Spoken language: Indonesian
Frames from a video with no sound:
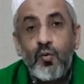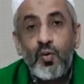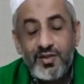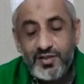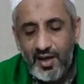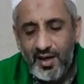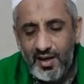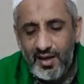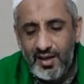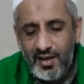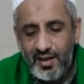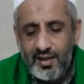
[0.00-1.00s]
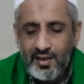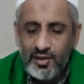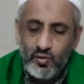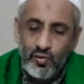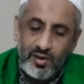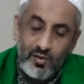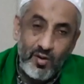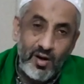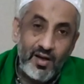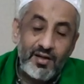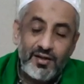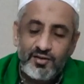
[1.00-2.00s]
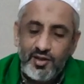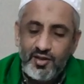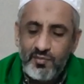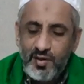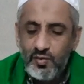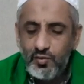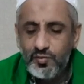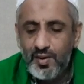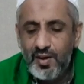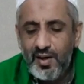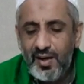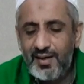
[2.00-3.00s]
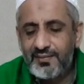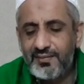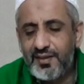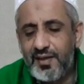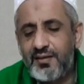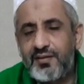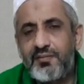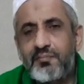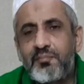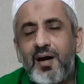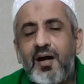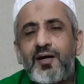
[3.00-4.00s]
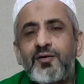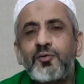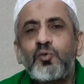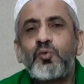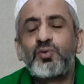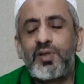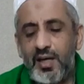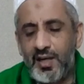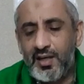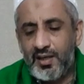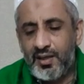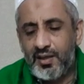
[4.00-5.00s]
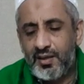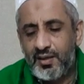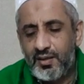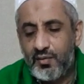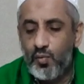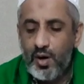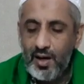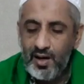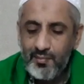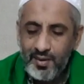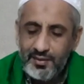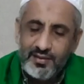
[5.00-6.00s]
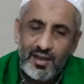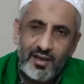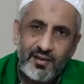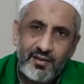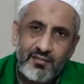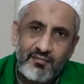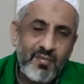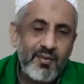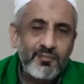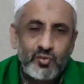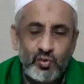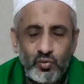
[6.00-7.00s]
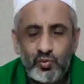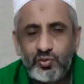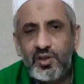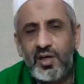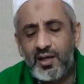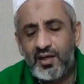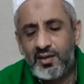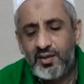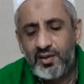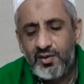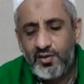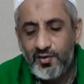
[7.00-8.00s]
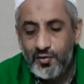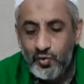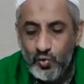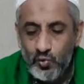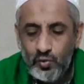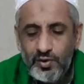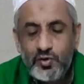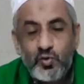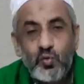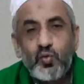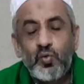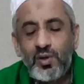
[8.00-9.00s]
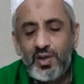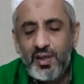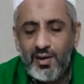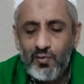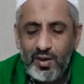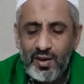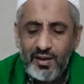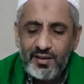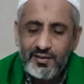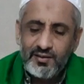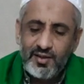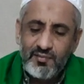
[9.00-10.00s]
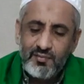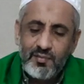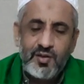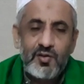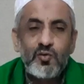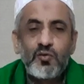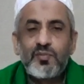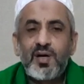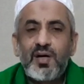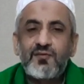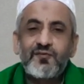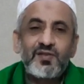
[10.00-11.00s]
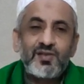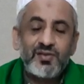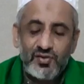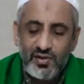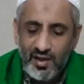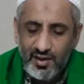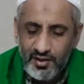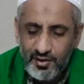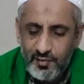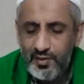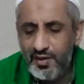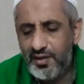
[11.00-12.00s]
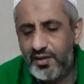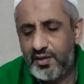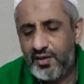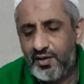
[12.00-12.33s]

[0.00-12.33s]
wa ja'ala likulli wahidin minhuma haddan mahduda wa amadan mamduda yuliju kulla wahidin minhuma fi sahibih